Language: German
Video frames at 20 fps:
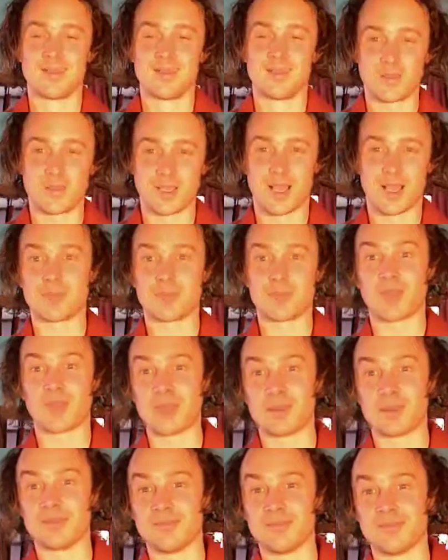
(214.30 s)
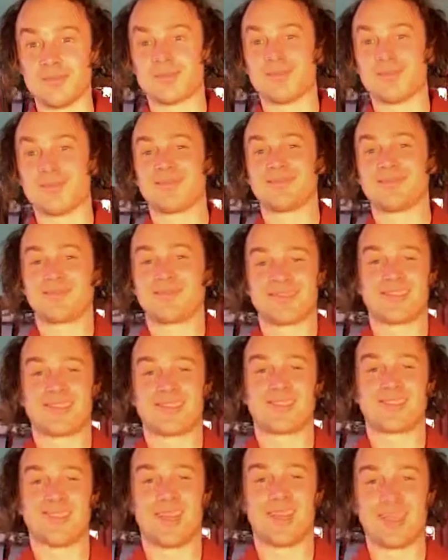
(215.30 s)
Bin ich abend dran.
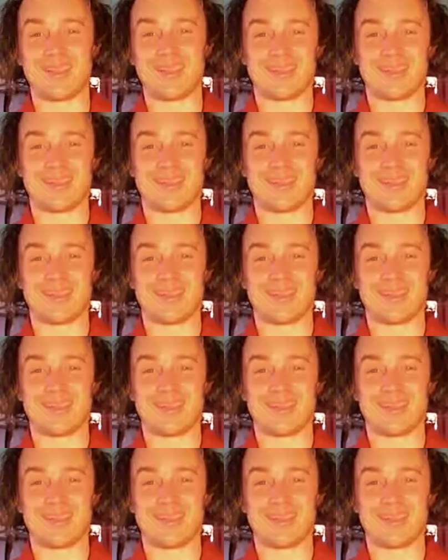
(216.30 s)
Scheiße.